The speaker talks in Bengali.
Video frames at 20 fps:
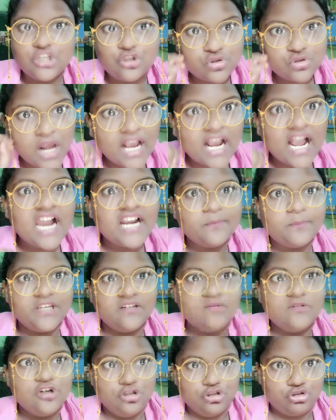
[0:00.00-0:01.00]
কিছু টাকা
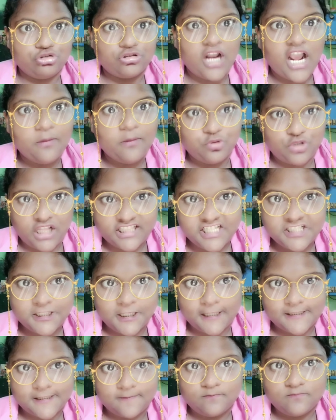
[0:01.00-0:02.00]
আনবি শুধু টাকা
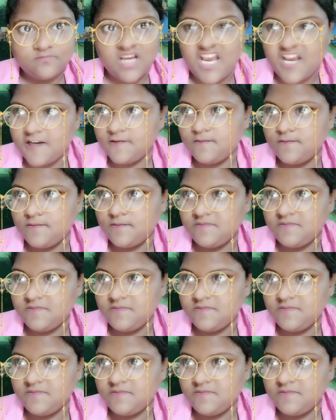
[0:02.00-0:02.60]
ফুটাতেই শিখেছে হ্যাঁ